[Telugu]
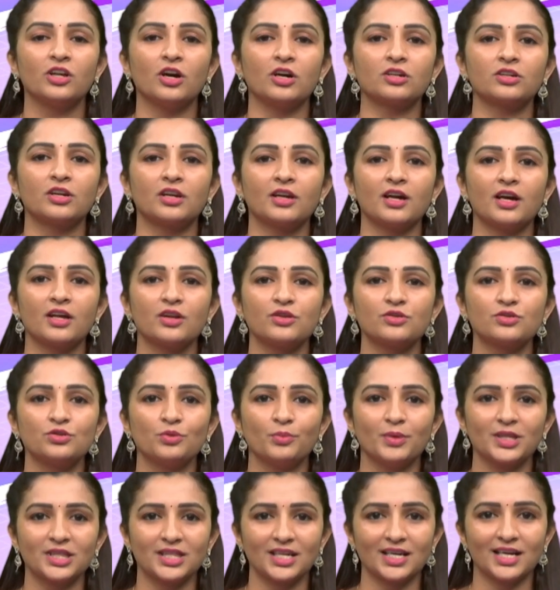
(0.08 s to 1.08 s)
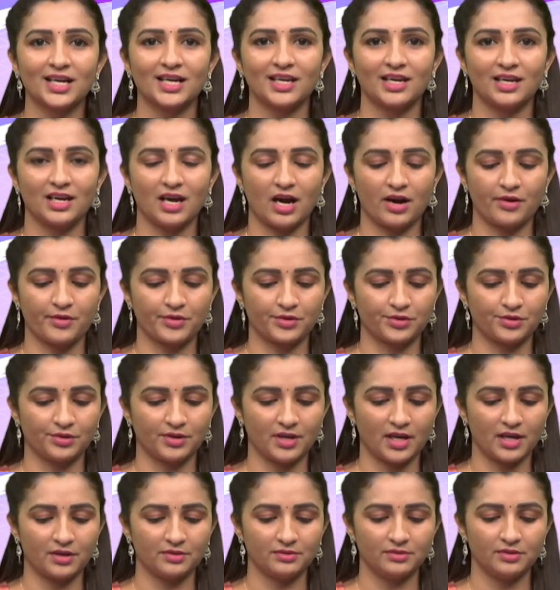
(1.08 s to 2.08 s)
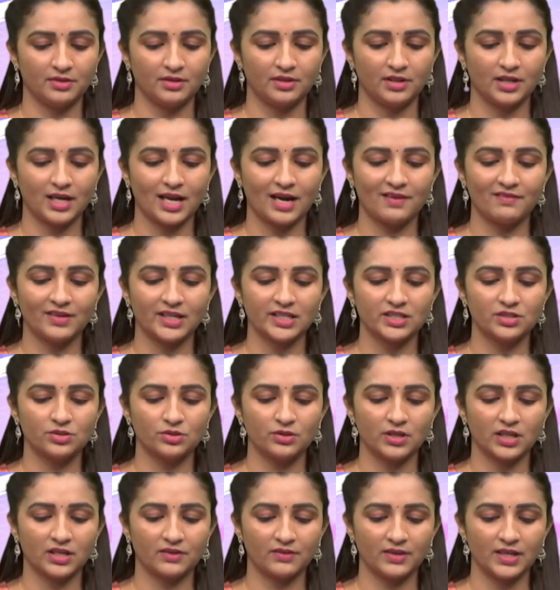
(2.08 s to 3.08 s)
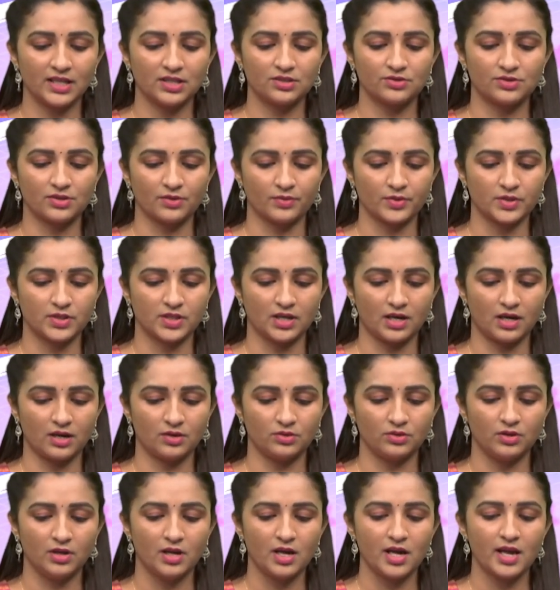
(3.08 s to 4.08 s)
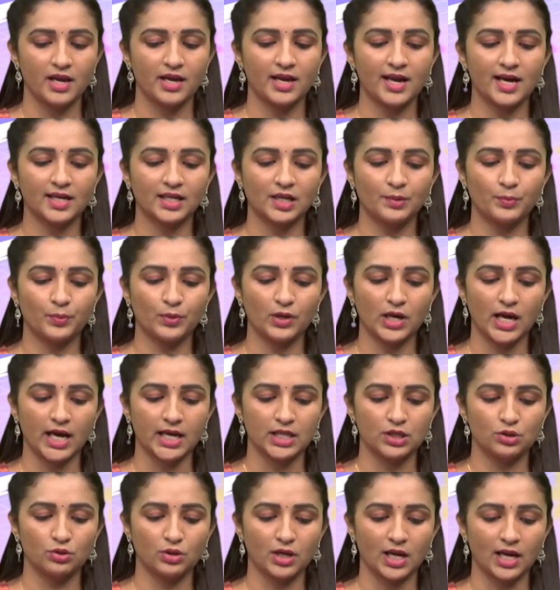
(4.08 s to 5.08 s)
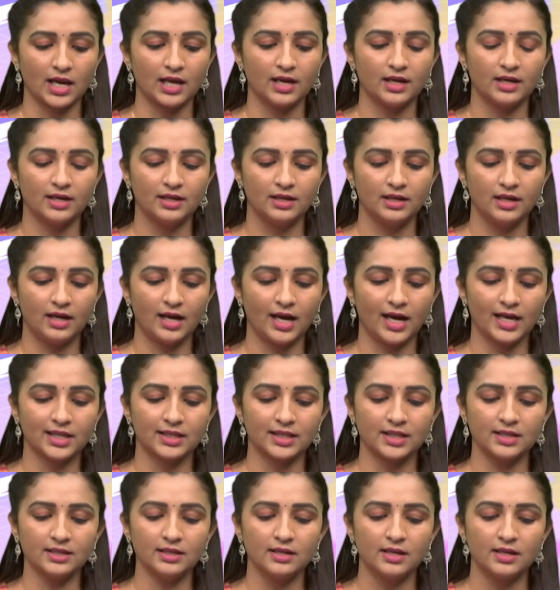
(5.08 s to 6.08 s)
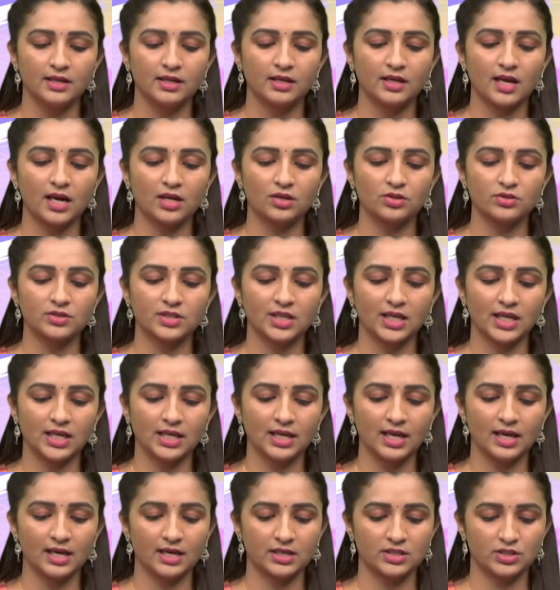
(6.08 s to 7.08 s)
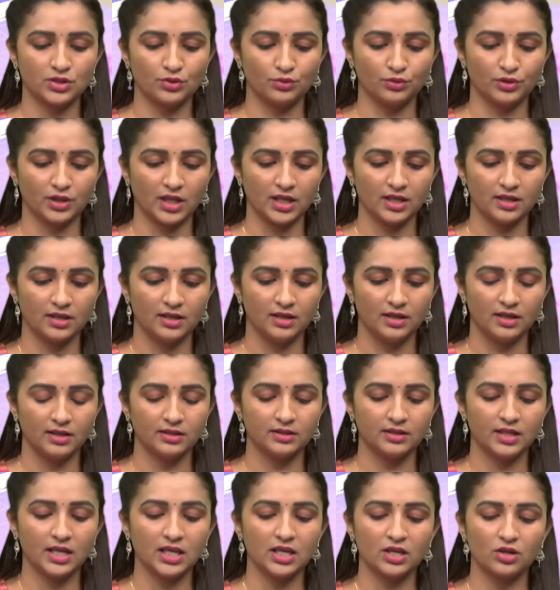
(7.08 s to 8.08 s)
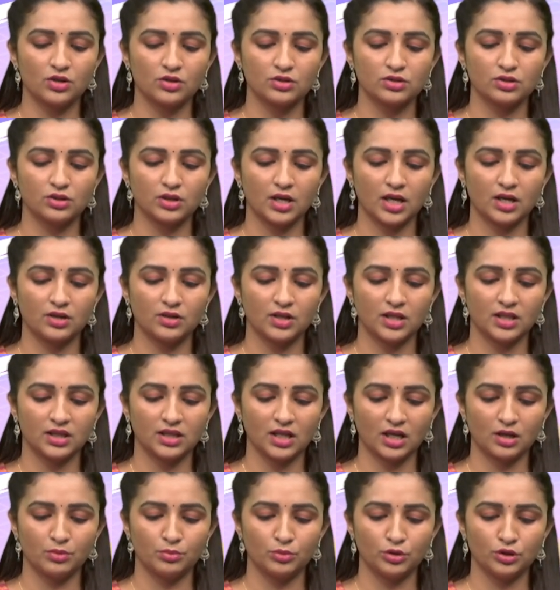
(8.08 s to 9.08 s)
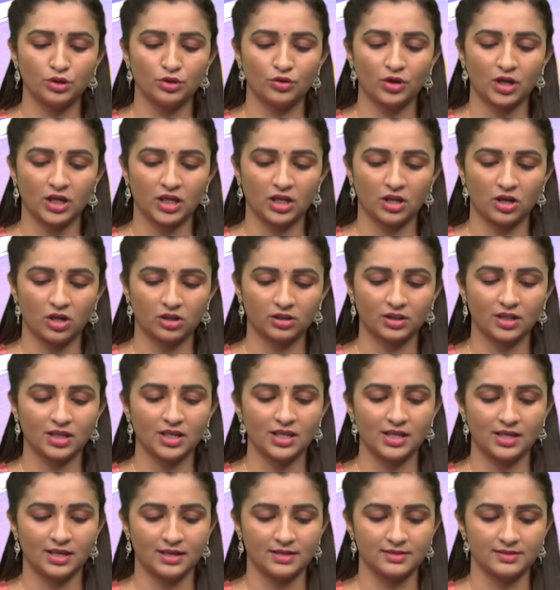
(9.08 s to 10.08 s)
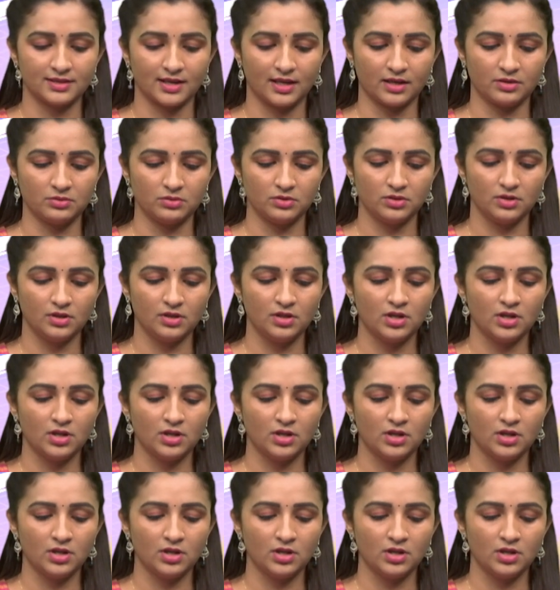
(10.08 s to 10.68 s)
డాక్టర్ గారు సుమిత్ర గారు ఇలా అడుగుతున్నారు నా వయసు ఇరవై ఐదు సంవత్సరాలు నాకిప్పుడు ఐదో నెల అయితే నాకు స్కిన్ అలర్జీ ఉంది దీనికోసం నేను ఇంతకుముందు ఒక డాక్టర్ని కలిశాను